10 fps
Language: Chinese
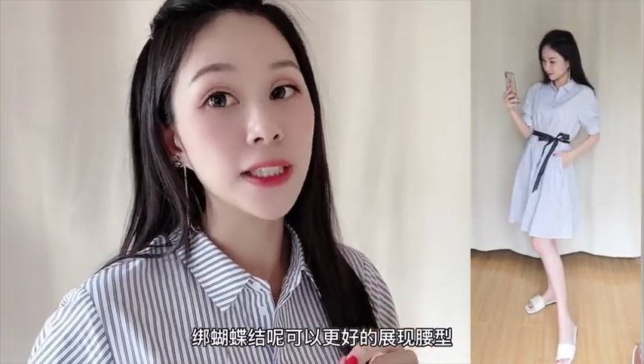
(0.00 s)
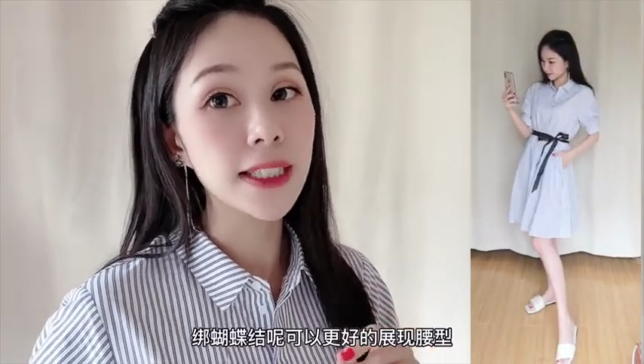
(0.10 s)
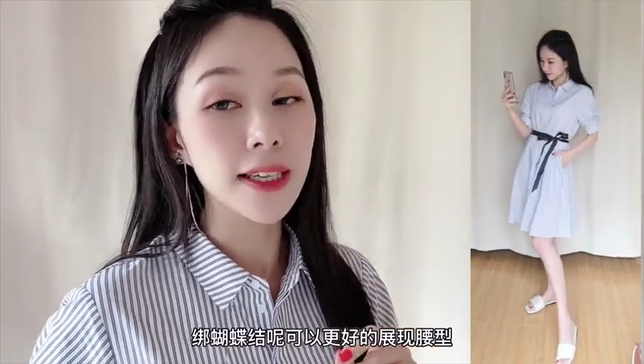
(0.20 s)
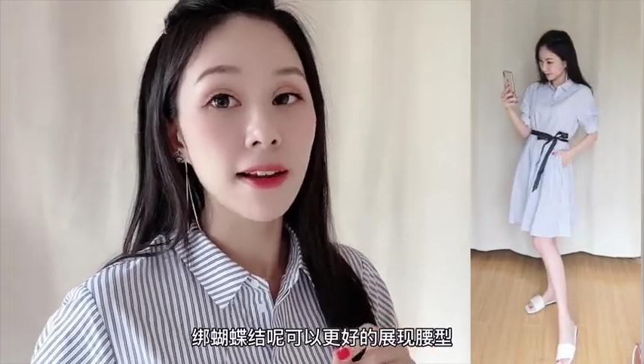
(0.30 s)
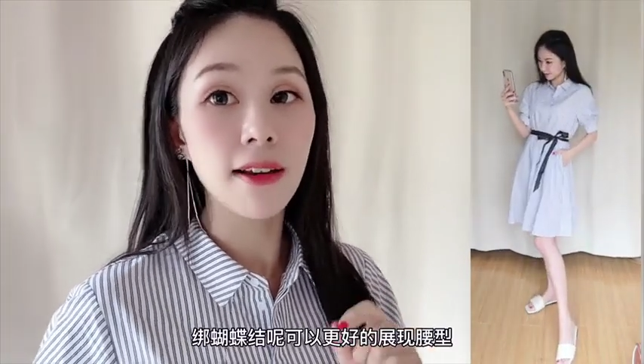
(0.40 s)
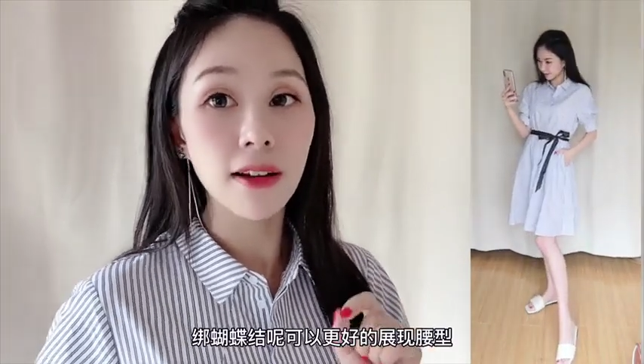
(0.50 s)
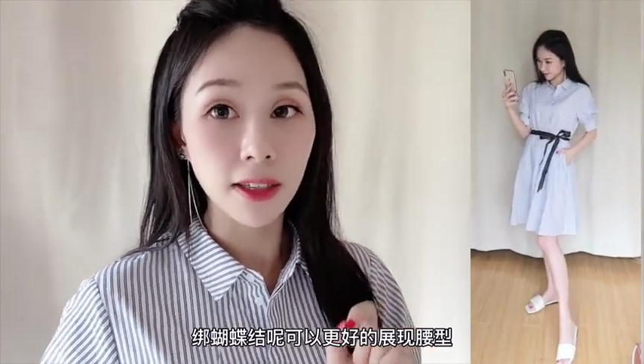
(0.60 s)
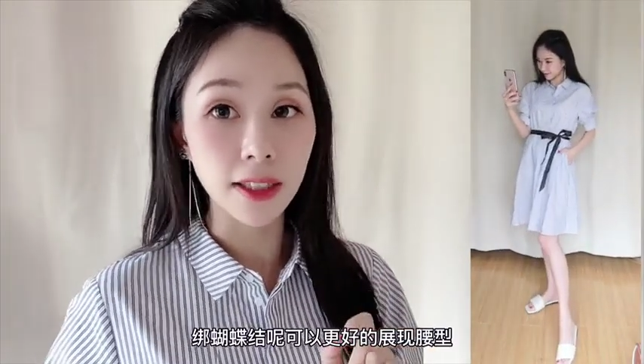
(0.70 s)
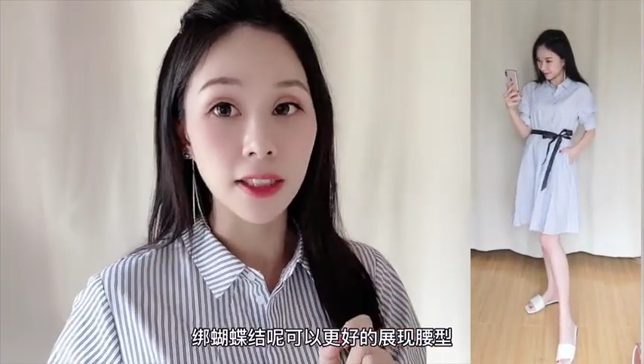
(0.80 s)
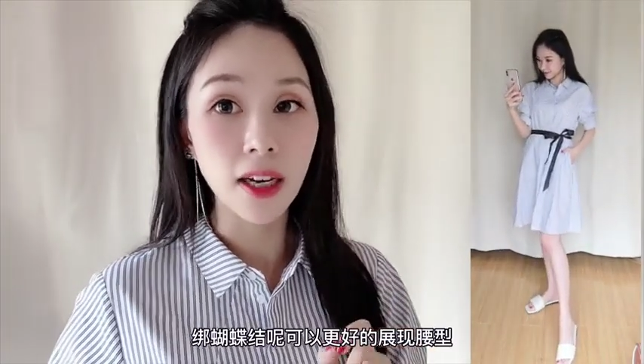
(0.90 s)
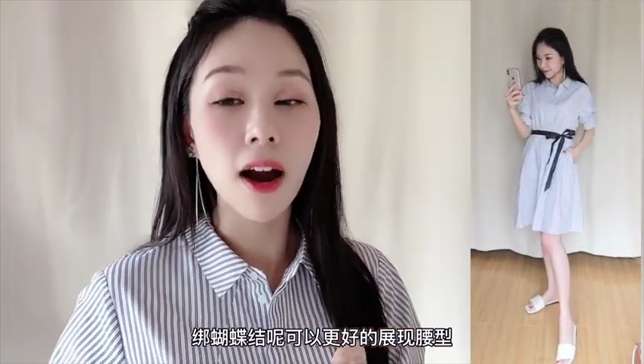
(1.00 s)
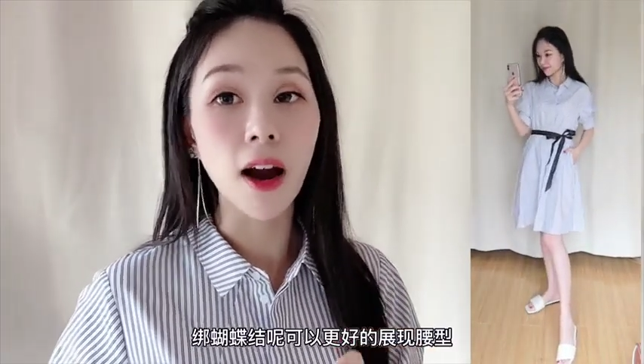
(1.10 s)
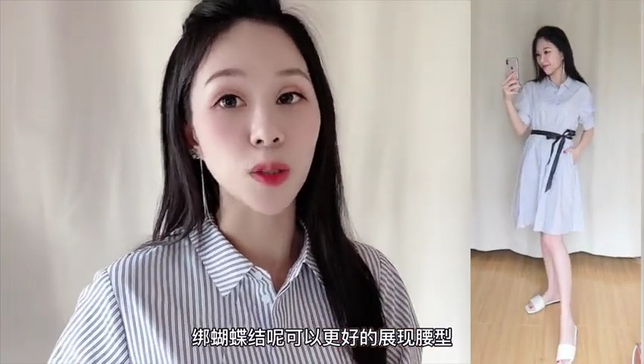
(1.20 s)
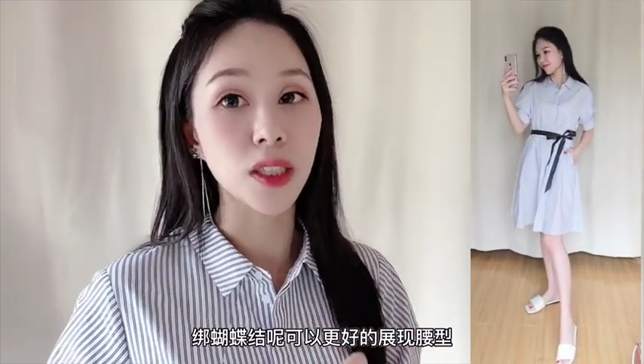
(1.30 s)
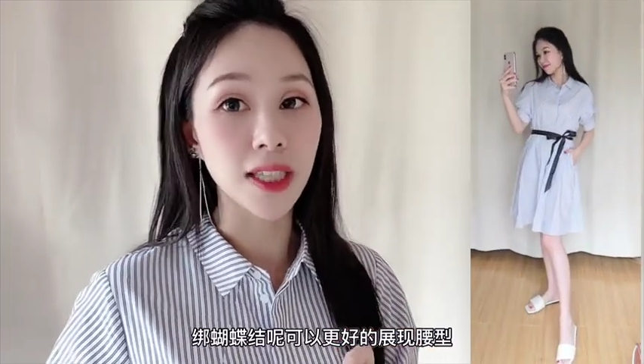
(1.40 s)
蝶结呢可以更
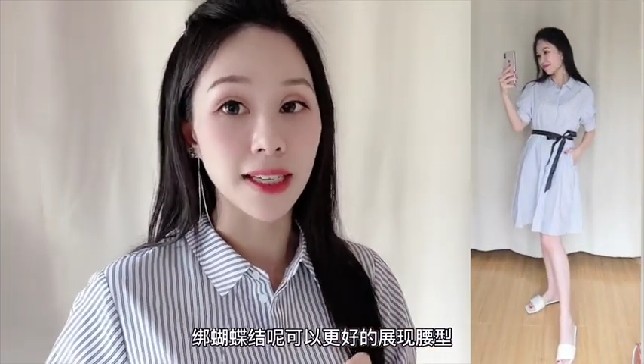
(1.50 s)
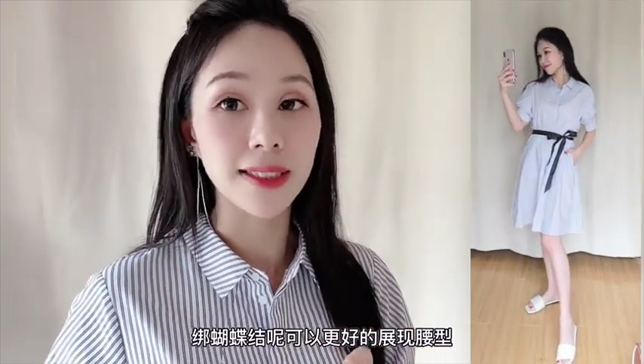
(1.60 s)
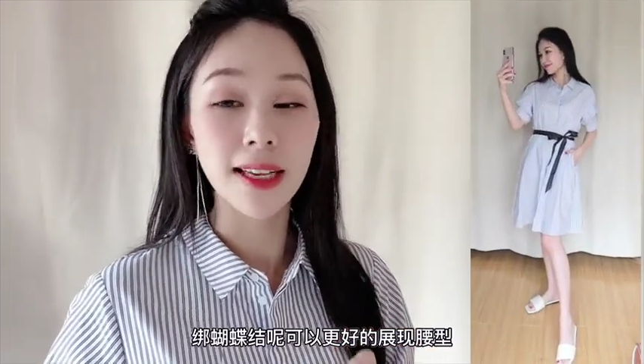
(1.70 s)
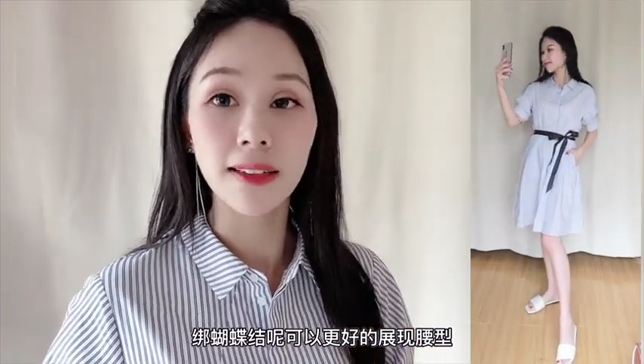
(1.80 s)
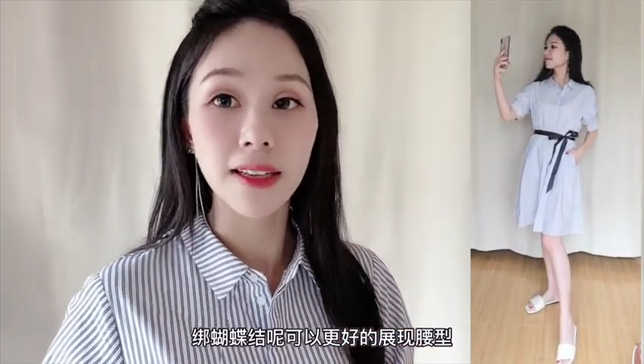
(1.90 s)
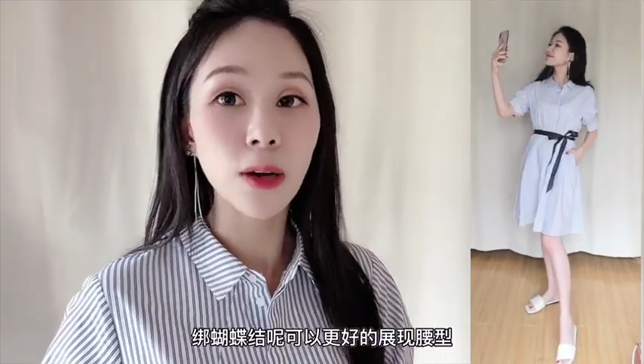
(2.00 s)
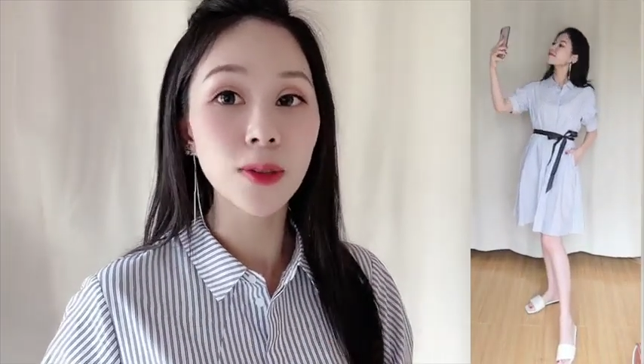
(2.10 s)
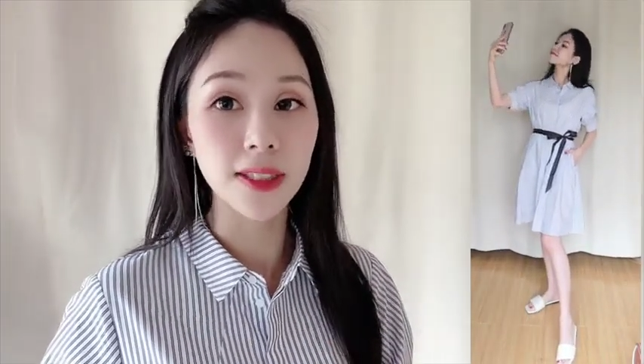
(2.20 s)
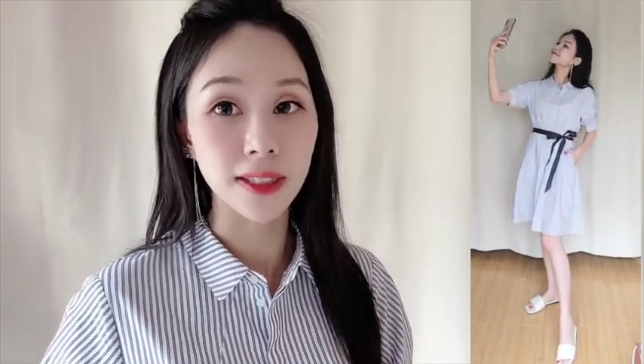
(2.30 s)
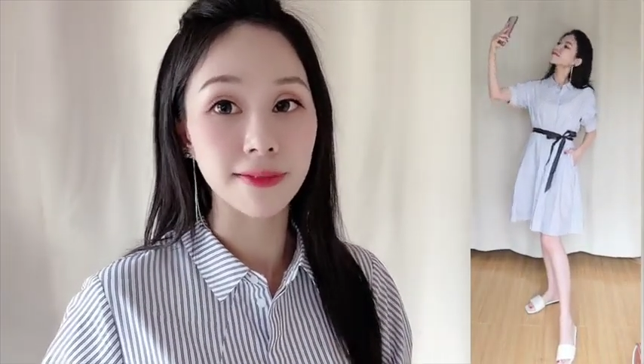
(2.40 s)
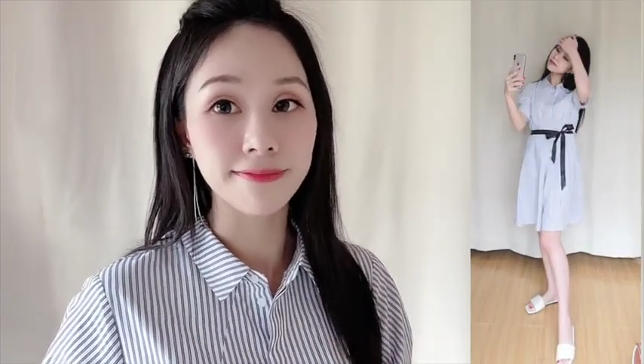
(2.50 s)
好的展现腰型。